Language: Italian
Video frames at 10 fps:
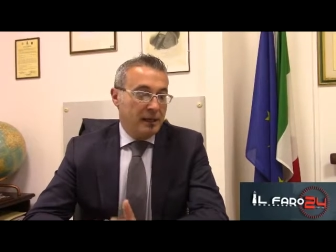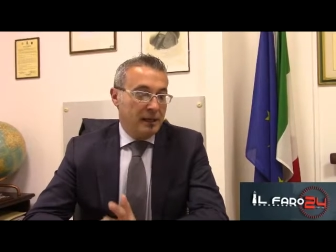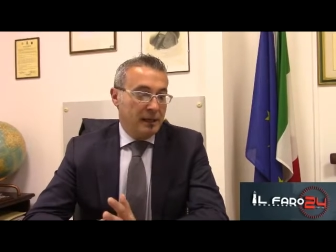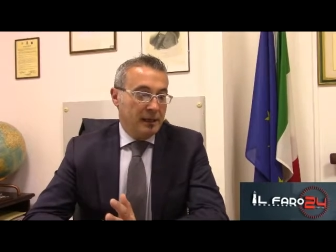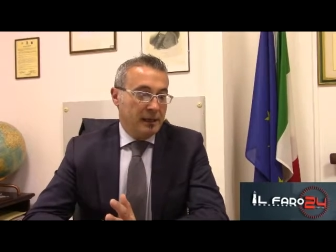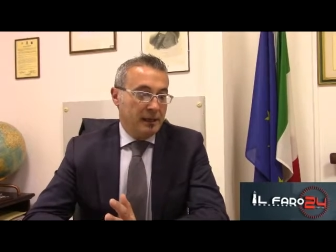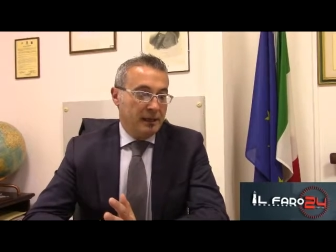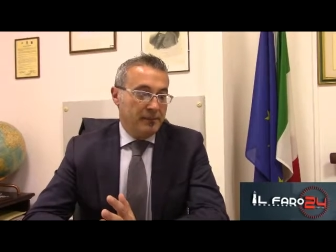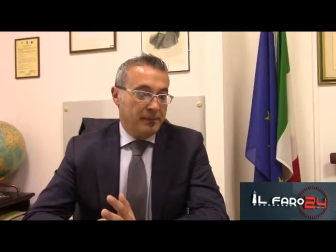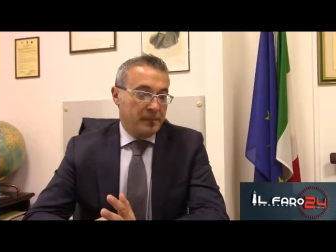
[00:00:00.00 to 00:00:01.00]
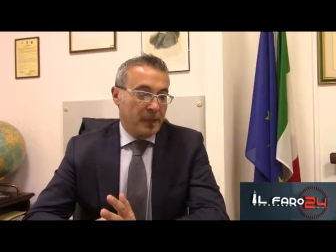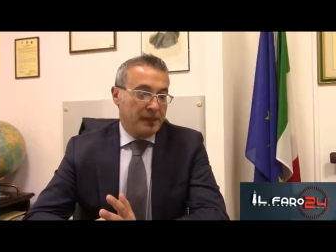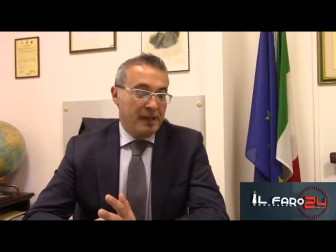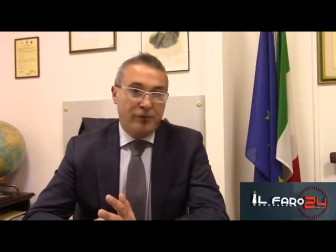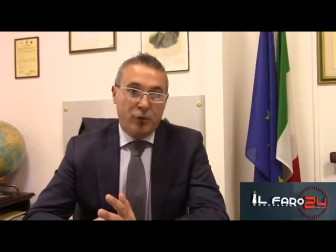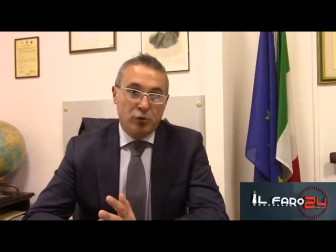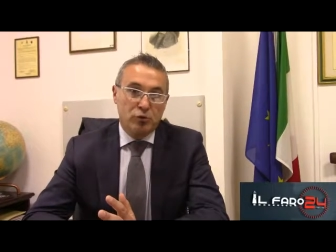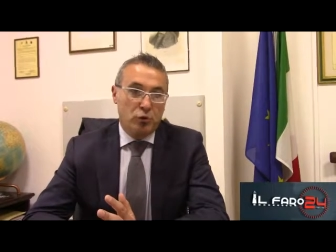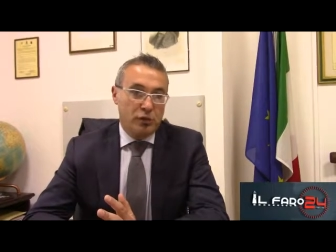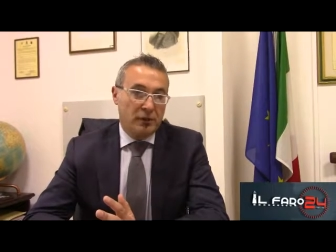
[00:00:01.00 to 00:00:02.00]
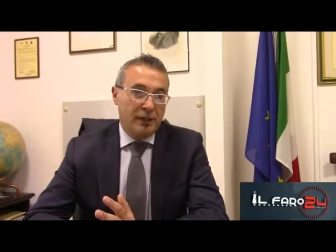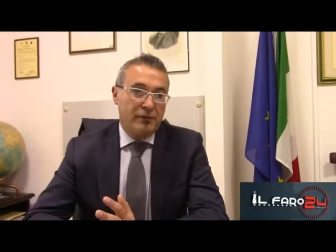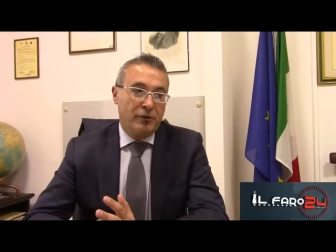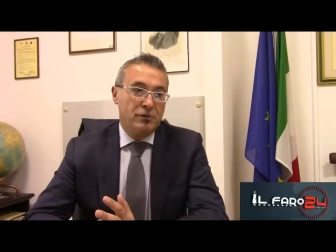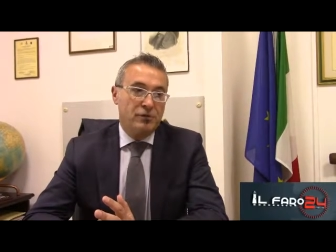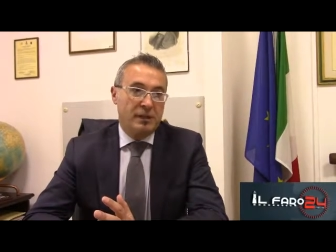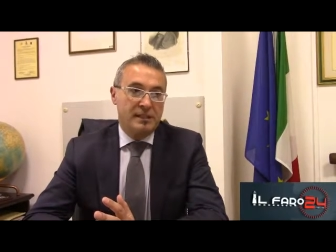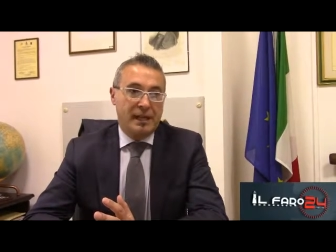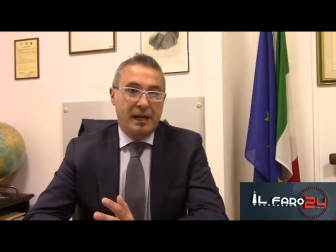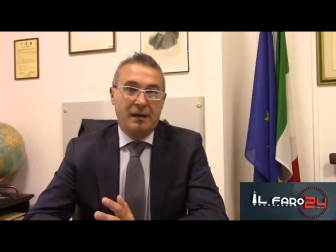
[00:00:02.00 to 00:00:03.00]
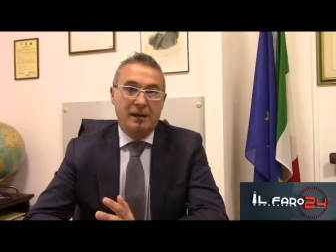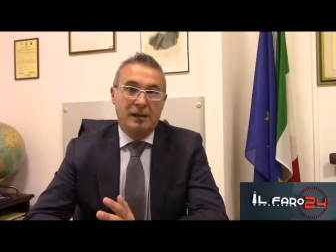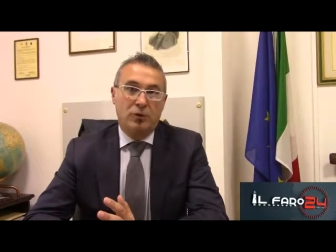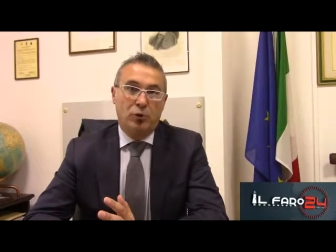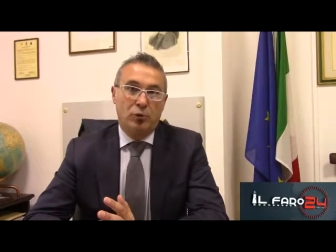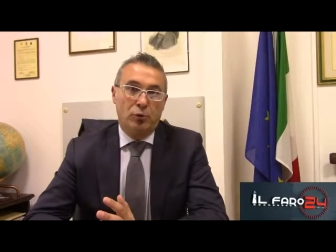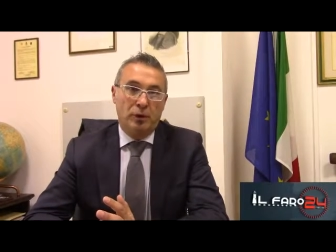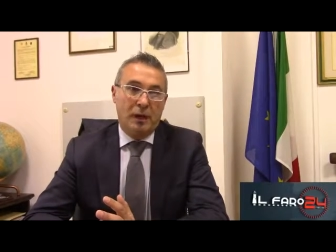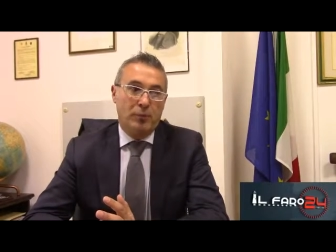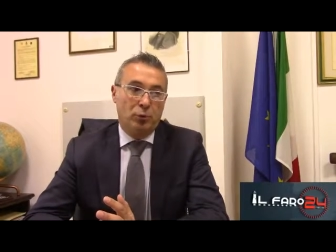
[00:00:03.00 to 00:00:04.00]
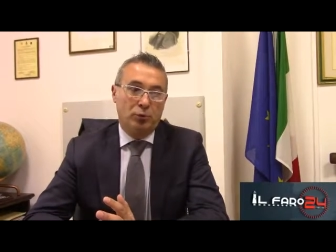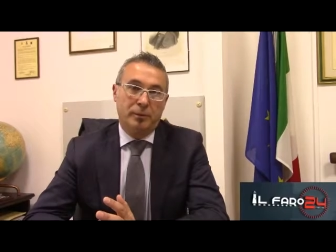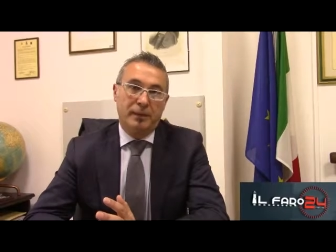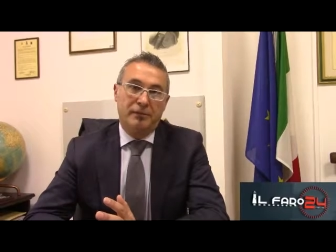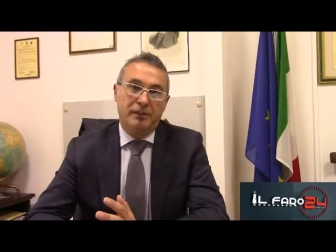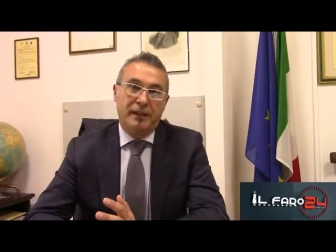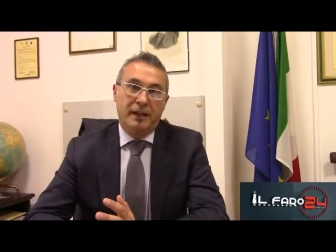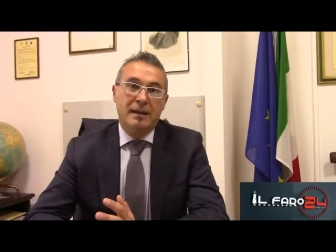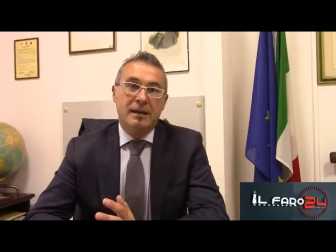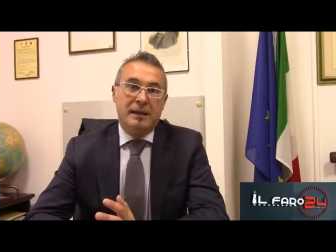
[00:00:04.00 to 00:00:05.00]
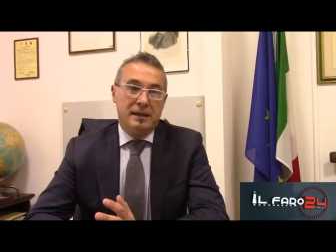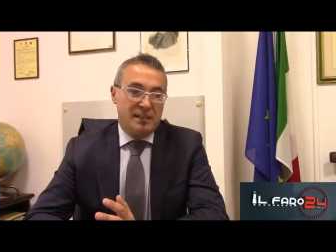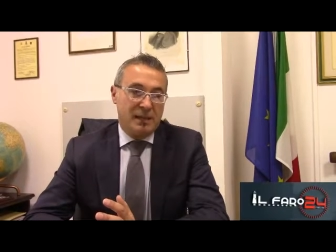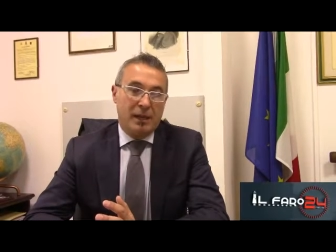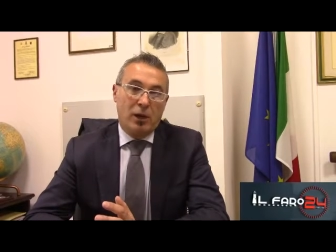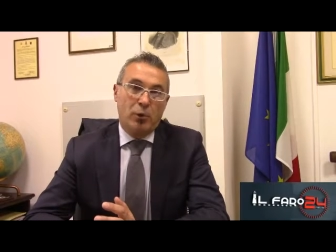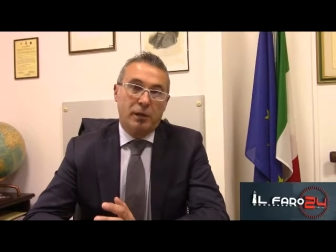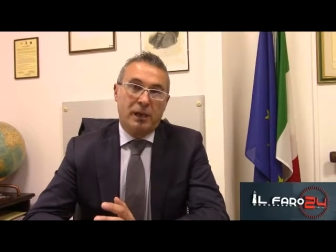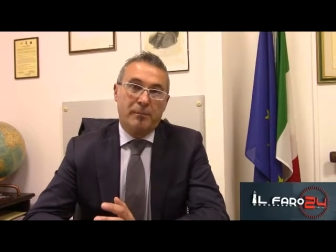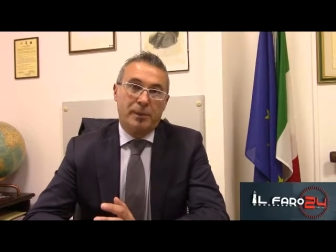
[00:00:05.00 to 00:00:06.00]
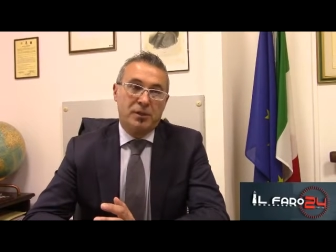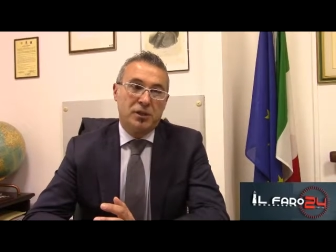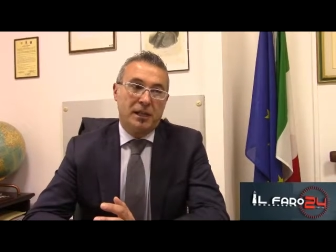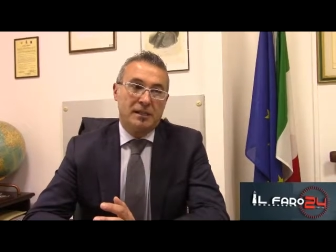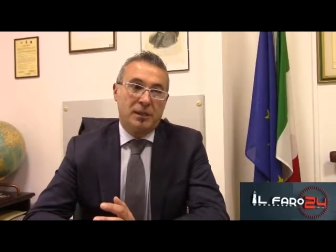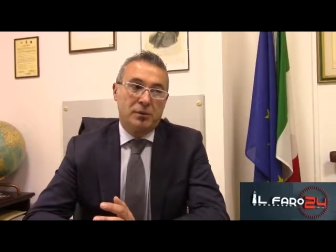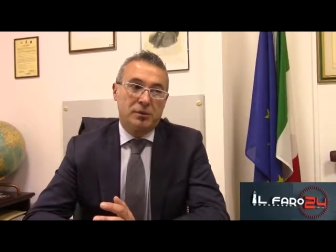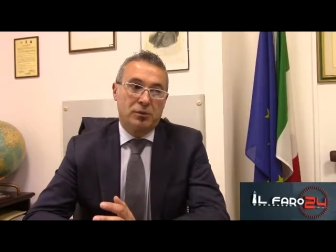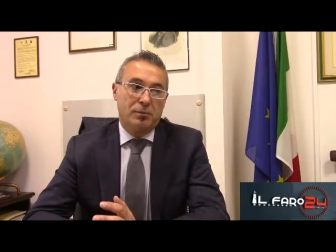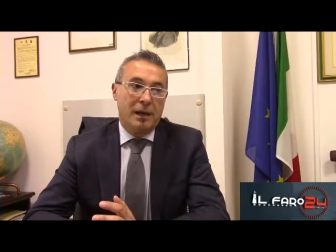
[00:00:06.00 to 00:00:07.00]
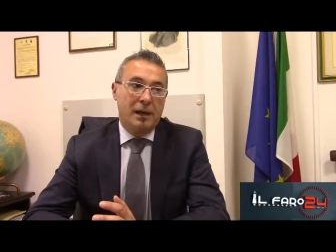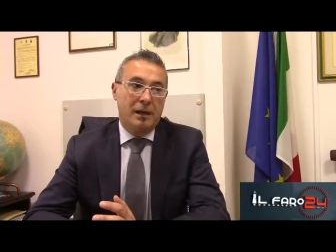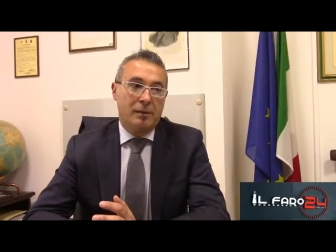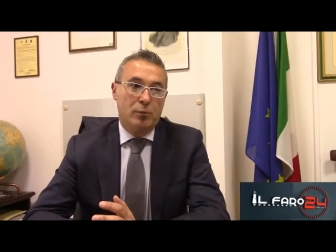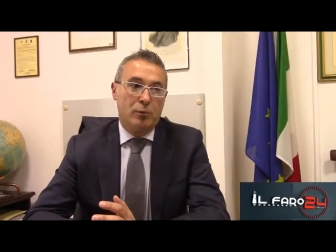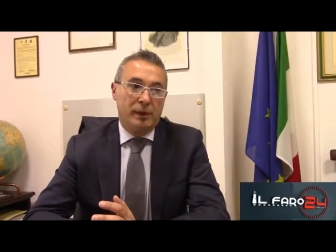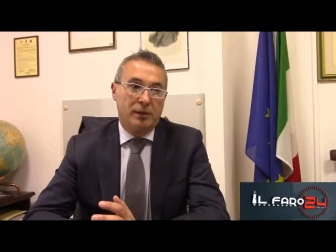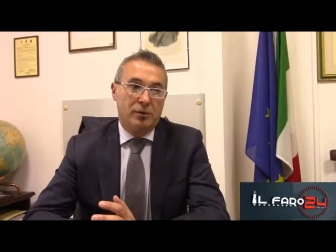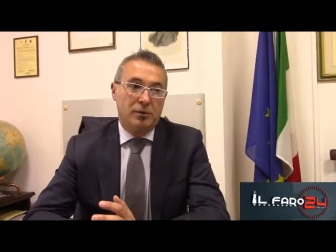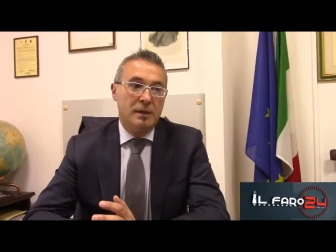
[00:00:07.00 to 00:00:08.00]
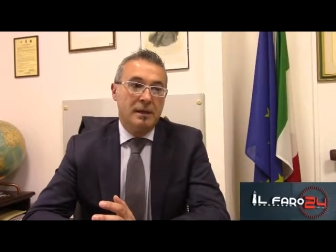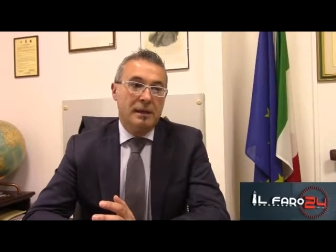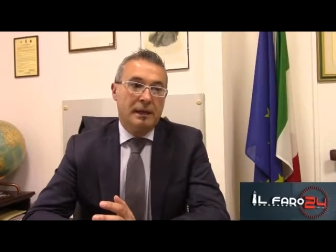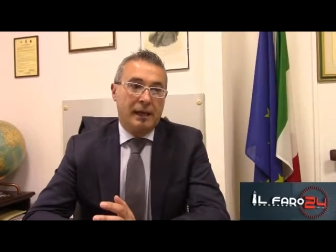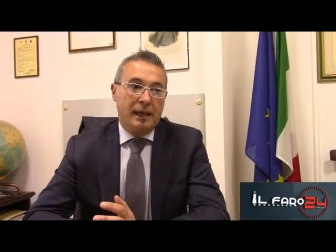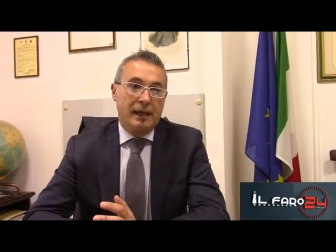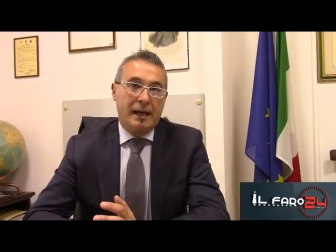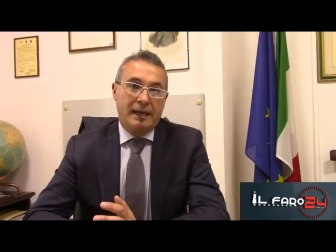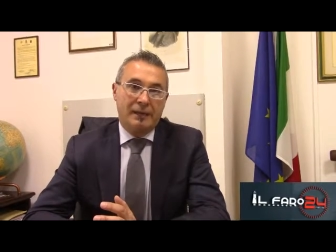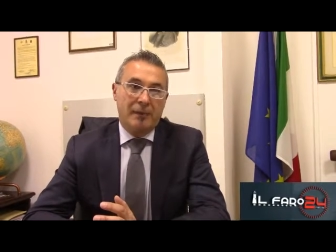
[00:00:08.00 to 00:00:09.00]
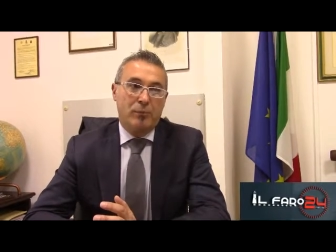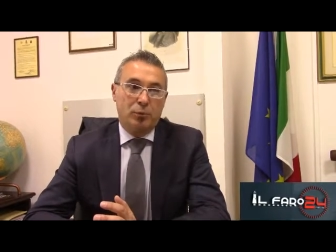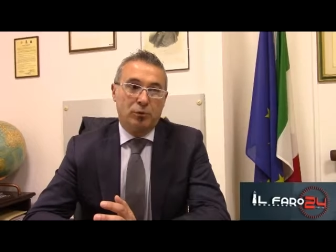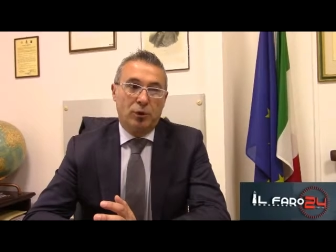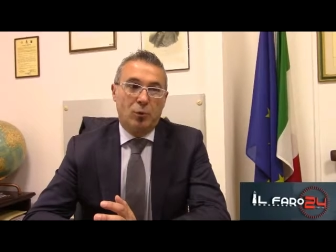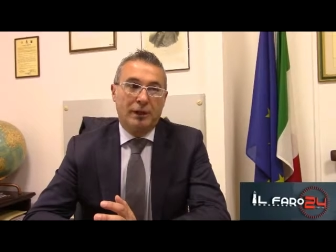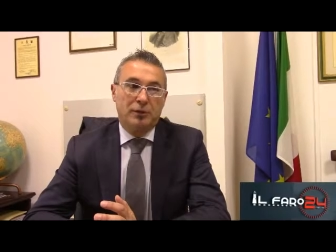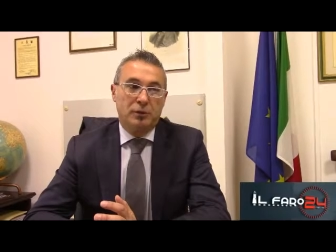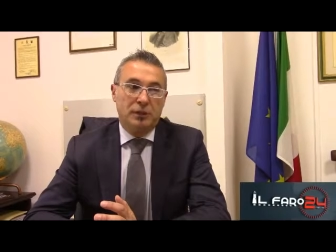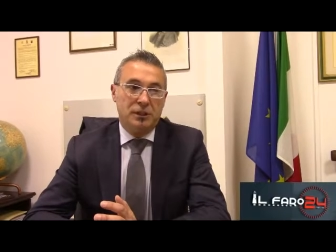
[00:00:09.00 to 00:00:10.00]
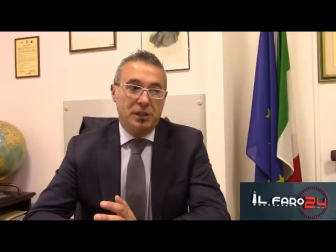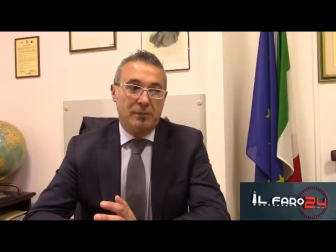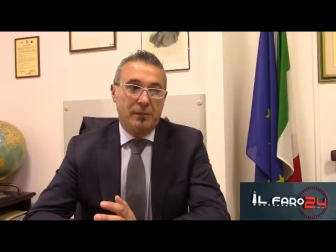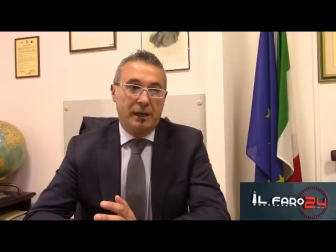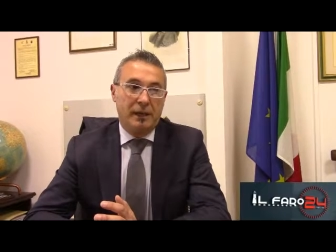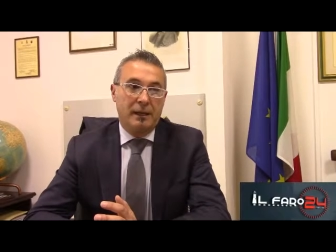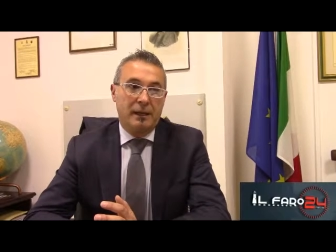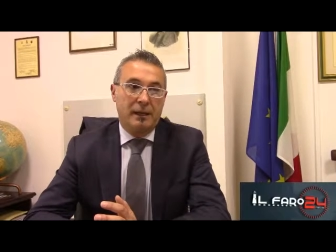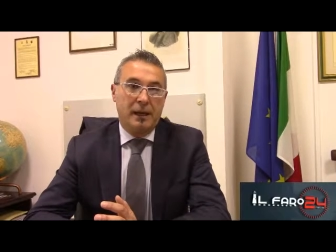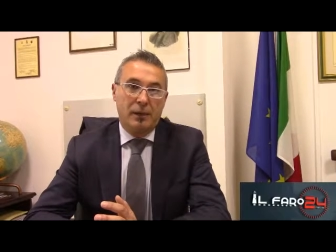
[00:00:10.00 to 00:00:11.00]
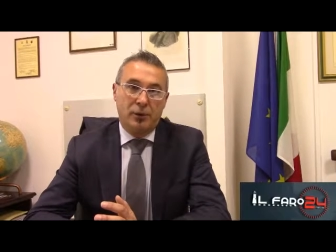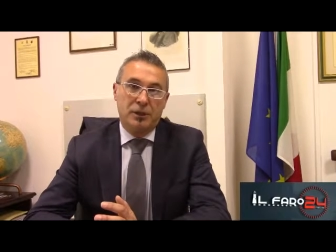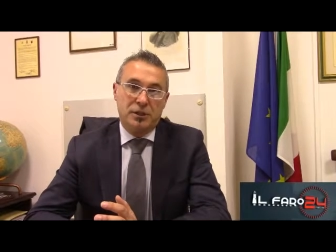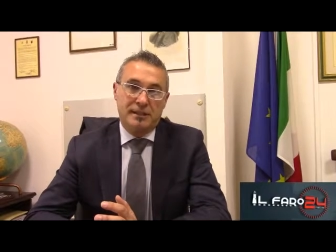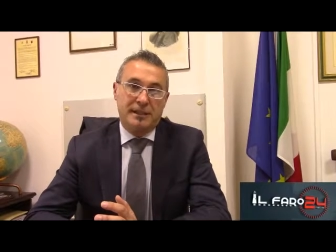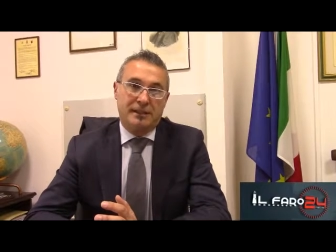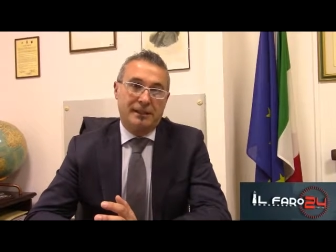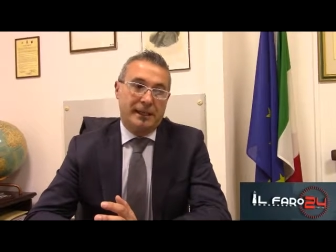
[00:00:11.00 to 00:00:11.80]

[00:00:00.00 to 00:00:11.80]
ehm, D'Alfonso, Luciano D'Alfonso, che sarà eh, con noi appunto per vivere insieme alla comunità pescinese questo bel momento che arriva appunto il 4 di dicembre eh, alle ore 17.30.